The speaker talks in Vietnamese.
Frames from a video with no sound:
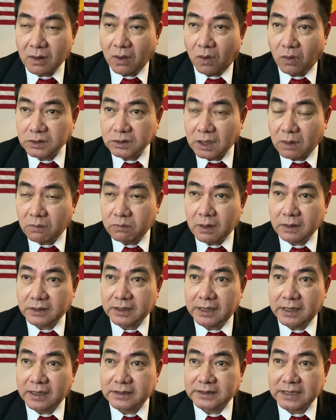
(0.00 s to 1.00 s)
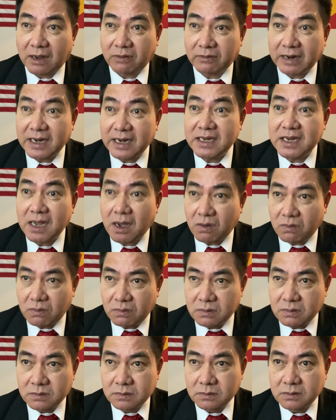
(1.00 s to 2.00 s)
đổ xong thì là sao đánh
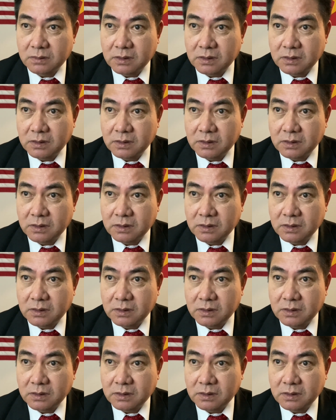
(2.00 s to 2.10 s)
nhau